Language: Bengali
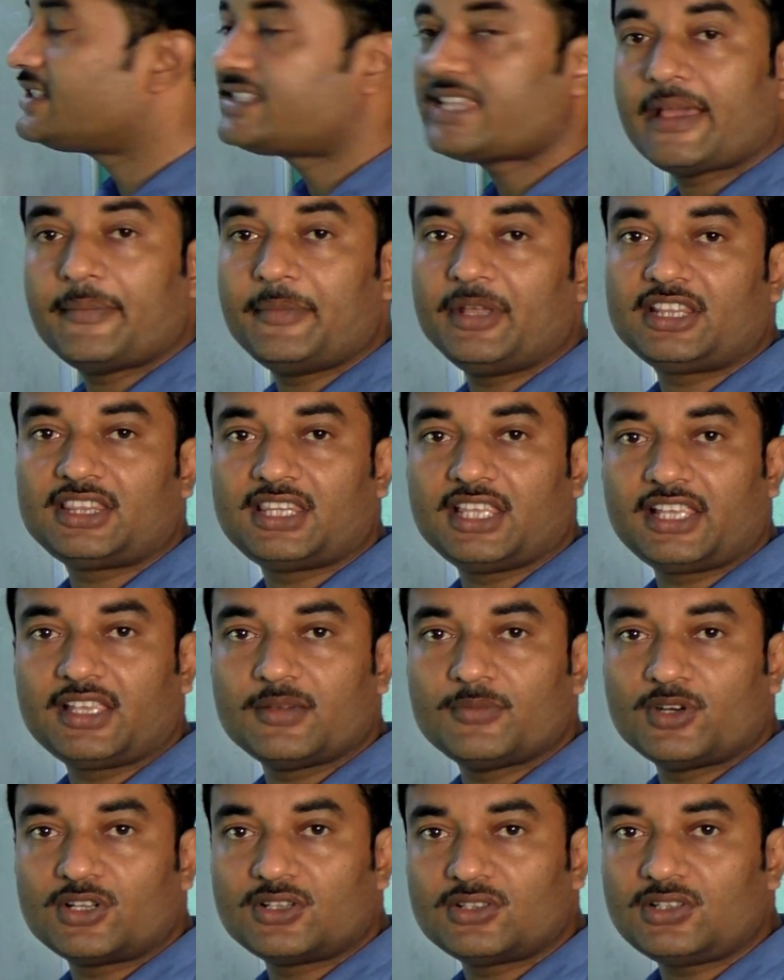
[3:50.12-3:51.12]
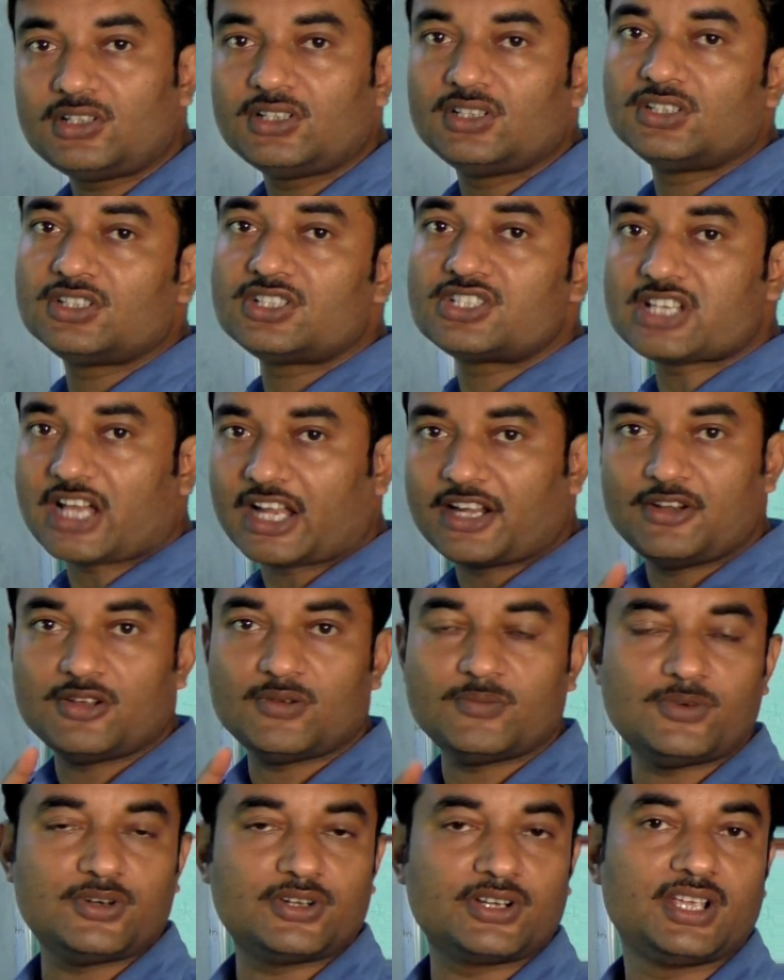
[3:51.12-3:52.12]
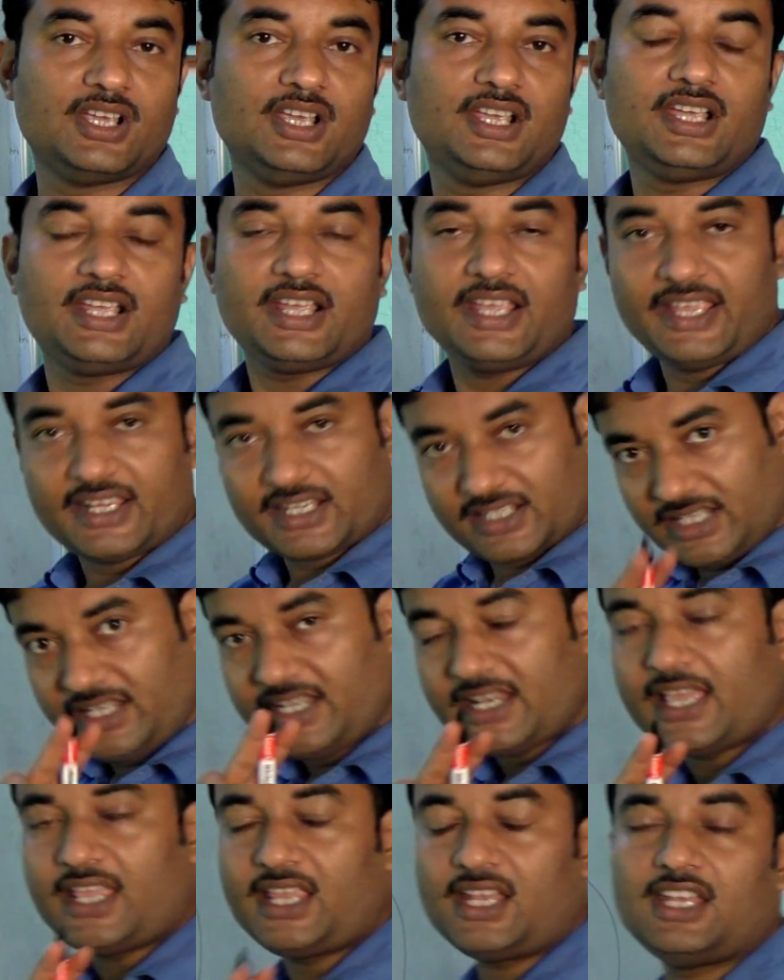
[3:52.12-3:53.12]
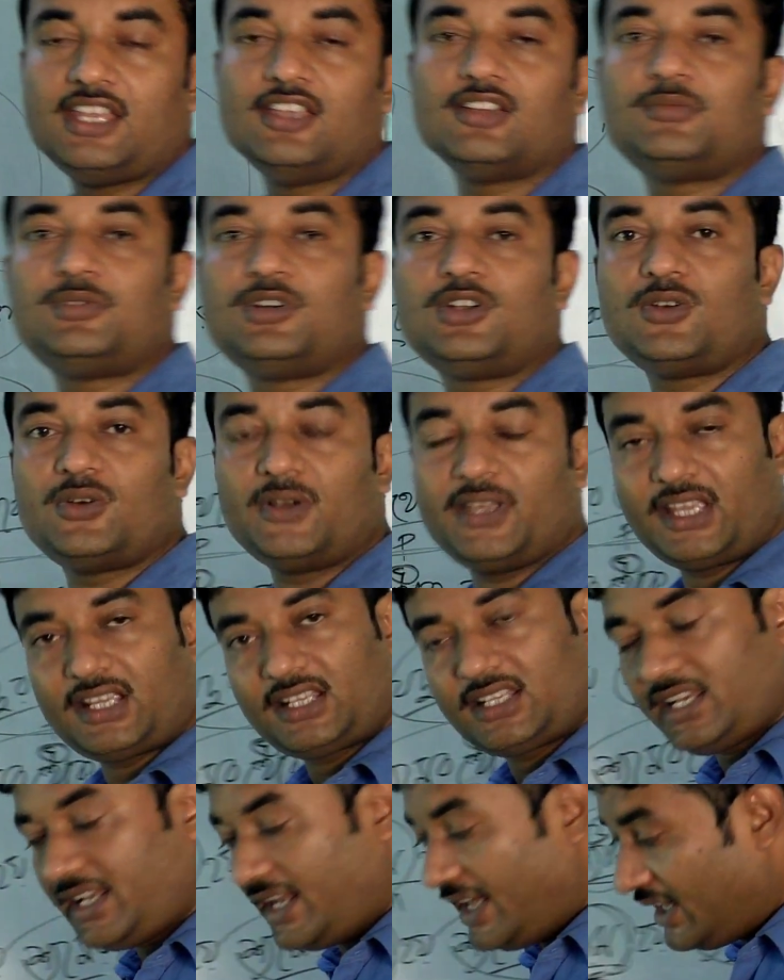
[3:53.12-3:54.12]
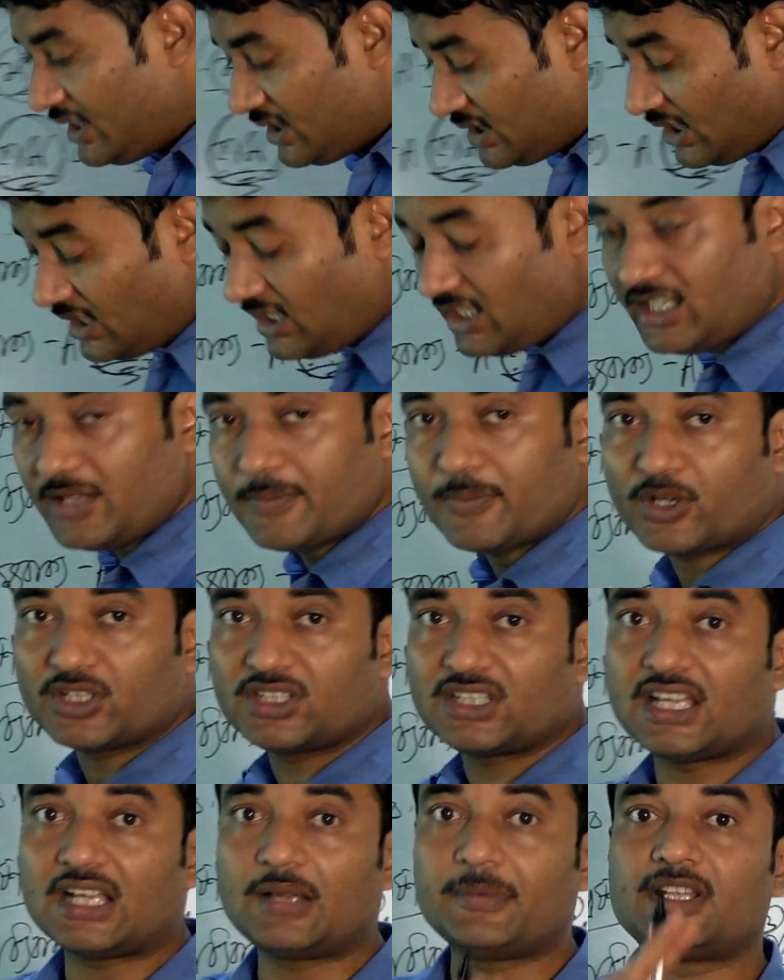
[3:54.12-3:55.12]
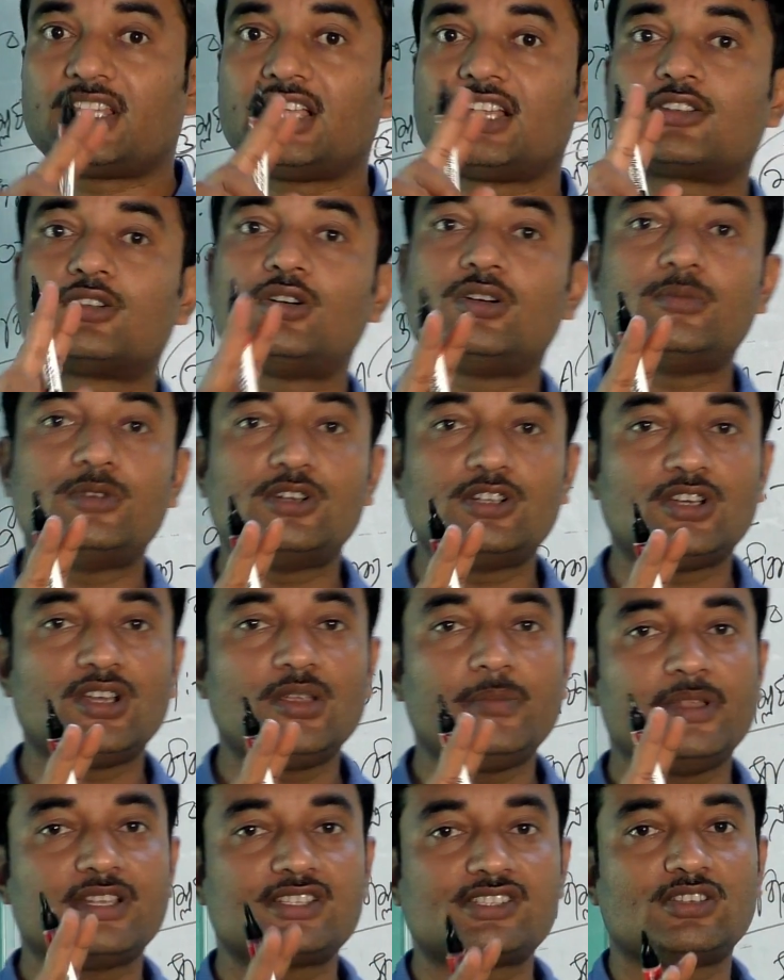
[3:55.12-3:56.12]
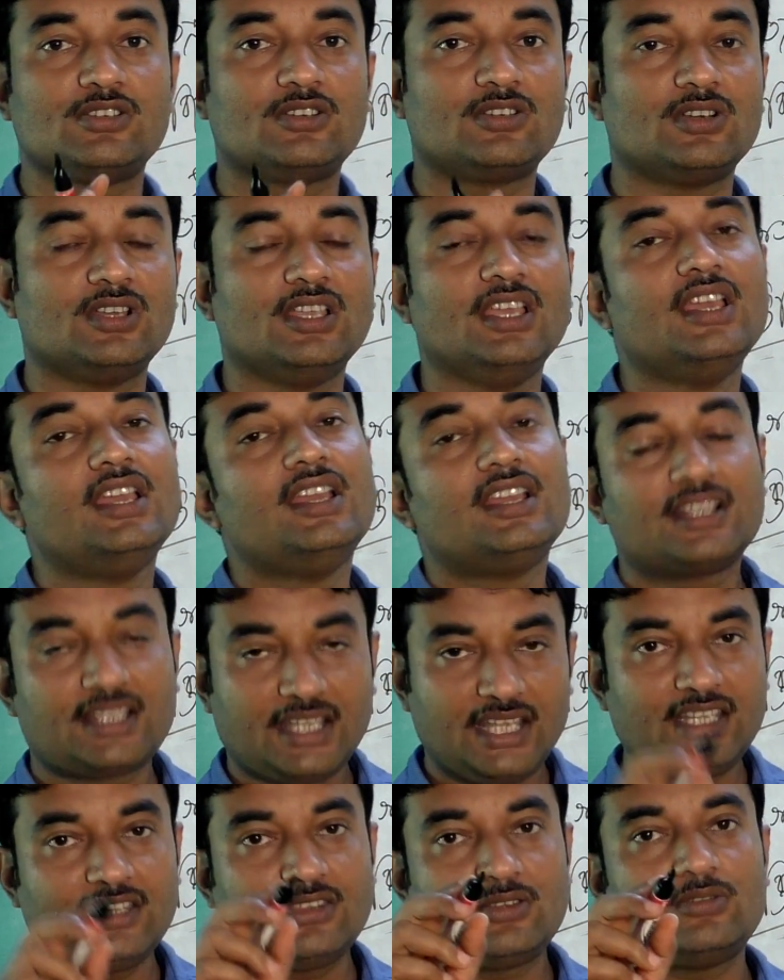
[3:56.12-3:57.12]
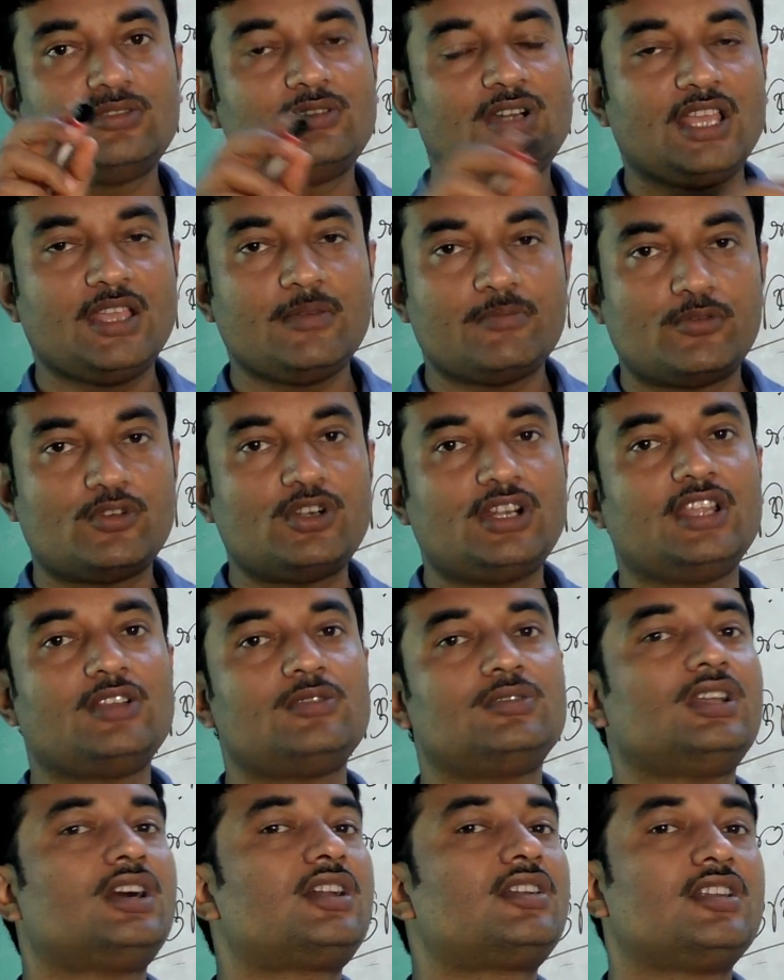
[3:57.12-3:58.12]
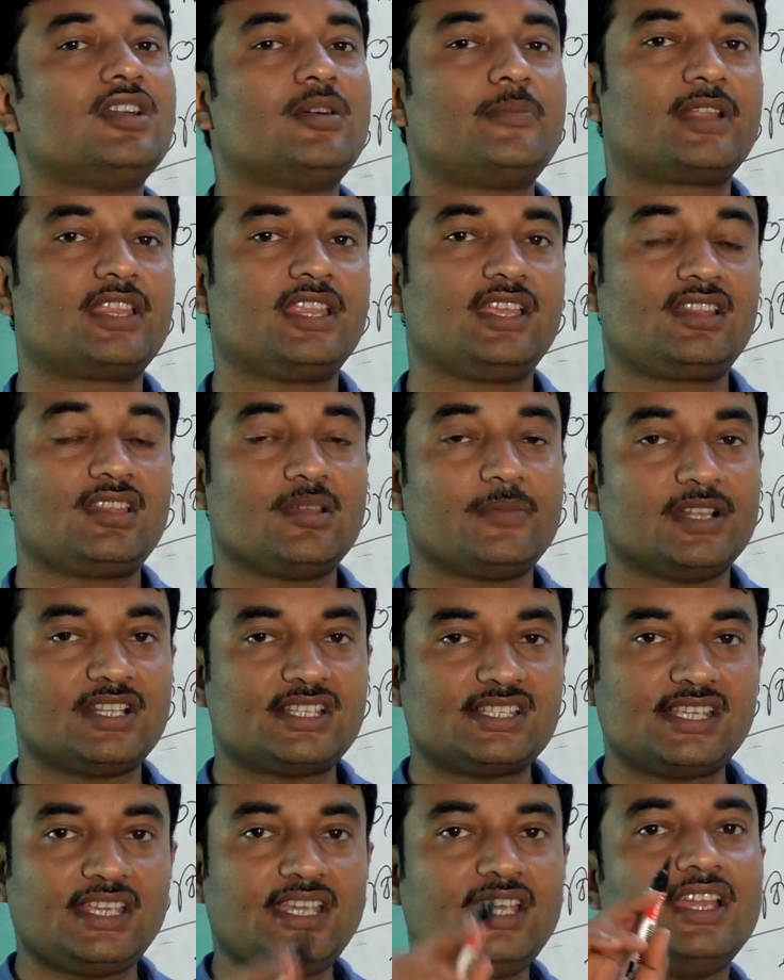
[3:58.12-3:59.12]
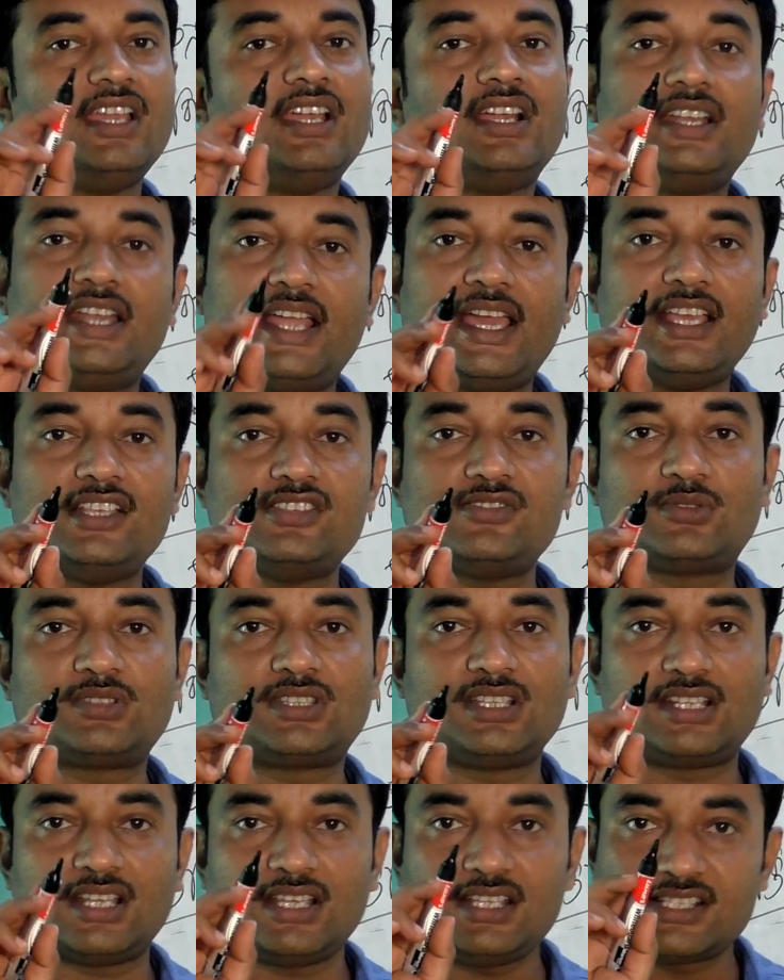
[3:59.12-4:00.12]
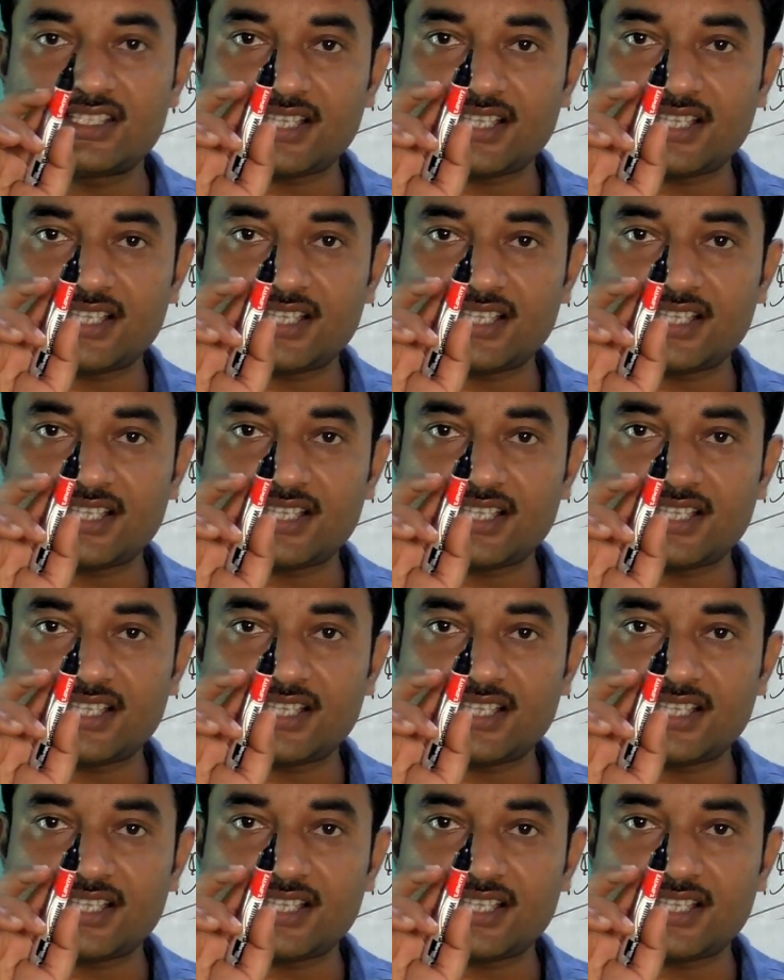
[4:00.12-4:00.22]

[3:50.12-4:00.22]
স্যামের থেকে বড় চার নম্বর একটি ন্যায়ের নিয়ম হলো একটি ন্যায়ের তিনটি পদ থাকবে তার কমও নয় বেশিও নয় কিন্তু এই বোর্ডের উদাহরণে আমরা দেখতে পাচ্ছি ন্যায় যুক্তিটায়